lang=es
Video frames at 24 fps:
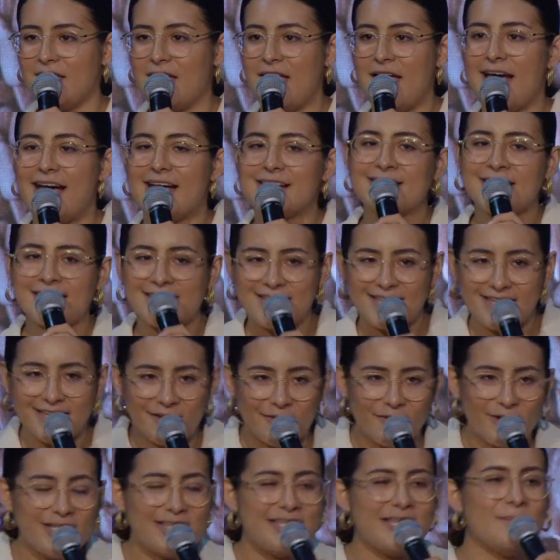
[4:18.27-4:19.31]
hasta que llegó
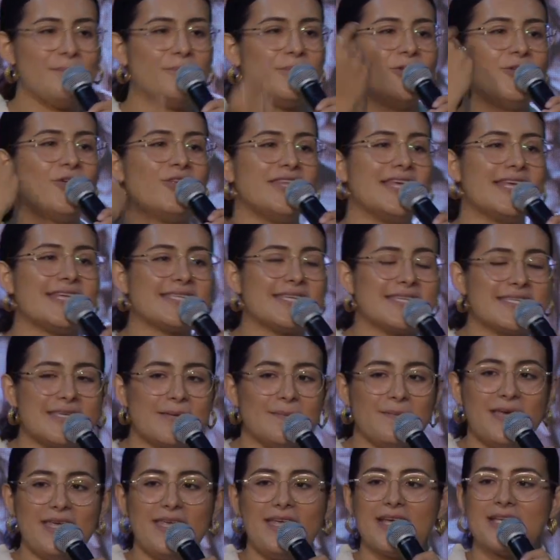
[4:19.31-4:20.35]
el tiempo donde esas
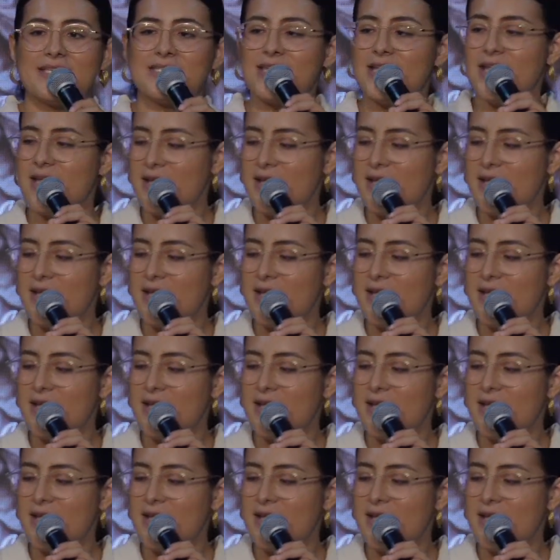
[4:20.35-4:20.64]
semillas